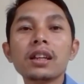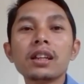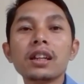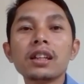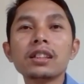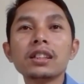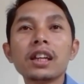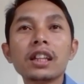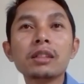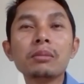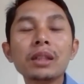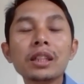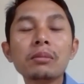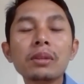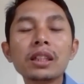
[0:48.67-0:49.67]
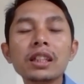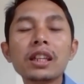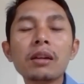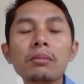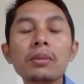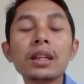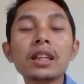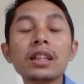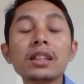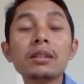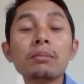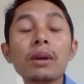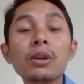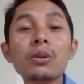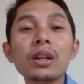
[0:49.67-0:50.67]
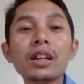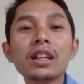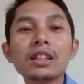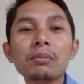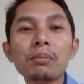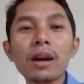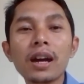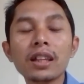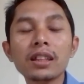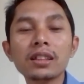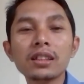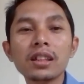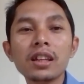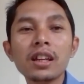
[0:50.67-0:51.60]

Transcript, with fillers: Nah, jika teman-teman tidak memiliki panduan yang tepat,